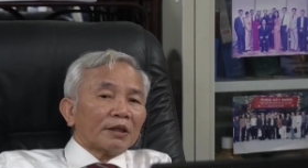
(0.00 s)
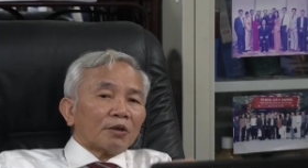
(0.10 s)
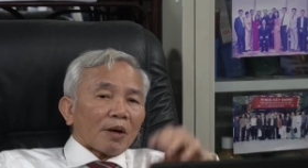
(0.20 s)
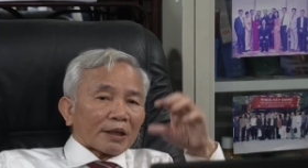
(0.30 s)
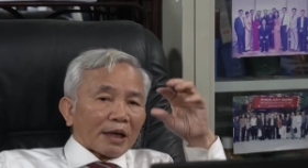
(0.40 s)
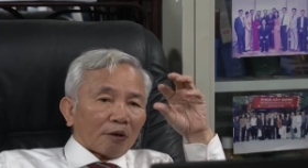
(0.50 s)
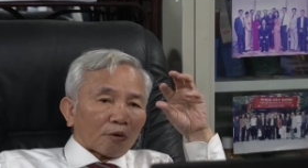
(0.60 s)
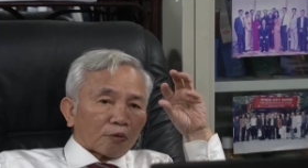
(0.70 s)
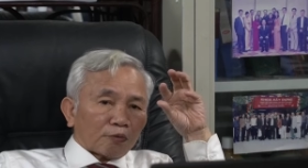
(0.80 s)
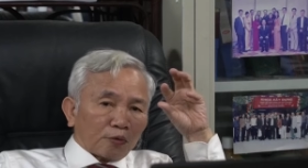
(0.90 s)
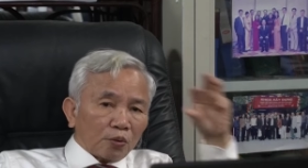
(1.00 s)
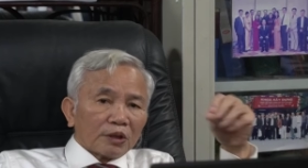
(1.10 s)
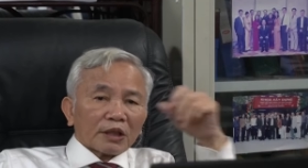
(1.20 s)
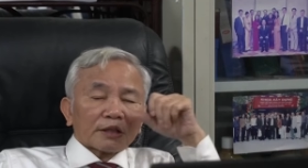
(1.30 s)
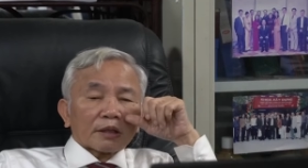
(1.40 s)
hoặc là nó còn phun
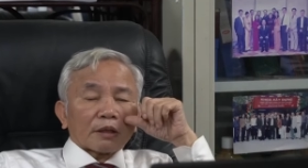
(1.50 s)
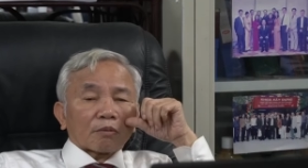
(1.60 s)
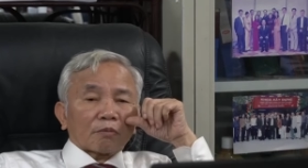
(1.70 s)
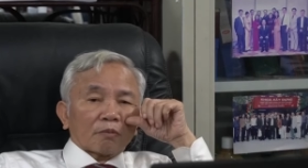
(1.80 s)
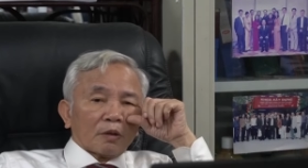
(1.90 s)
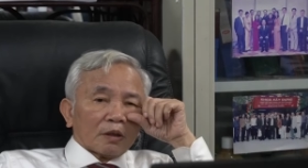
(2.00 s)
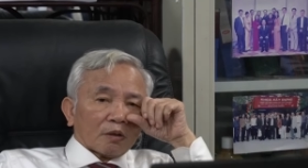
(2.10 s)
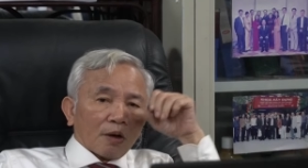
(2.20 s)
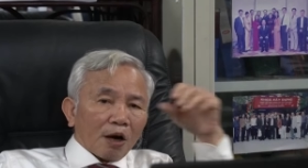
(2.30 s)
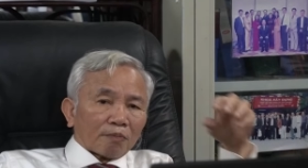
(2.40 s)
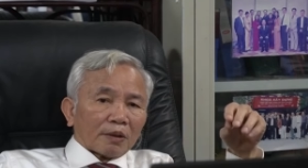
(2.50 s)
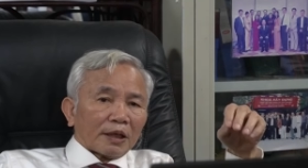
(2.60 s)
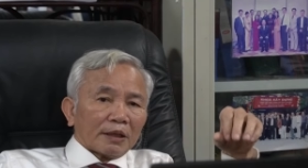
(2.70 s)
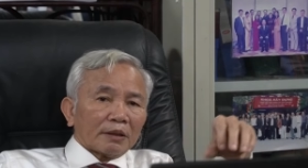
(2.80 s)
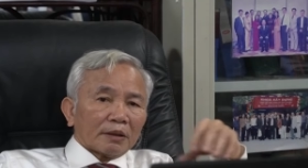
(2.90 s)
cái chất độc hóa học ở
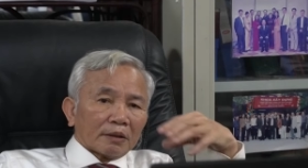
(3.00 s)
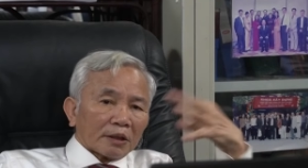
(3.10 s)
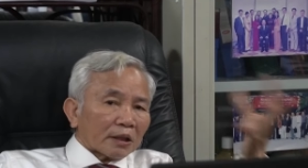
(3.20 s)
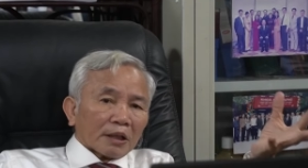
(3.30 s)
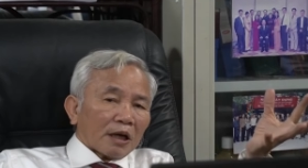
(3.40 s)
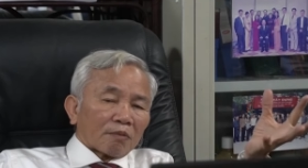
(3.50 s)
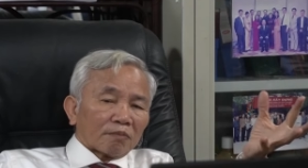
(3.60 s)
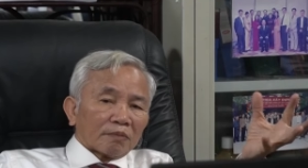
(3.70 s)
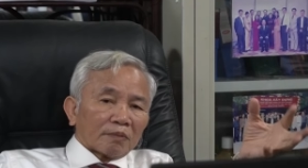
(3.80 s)
đấy rất là độc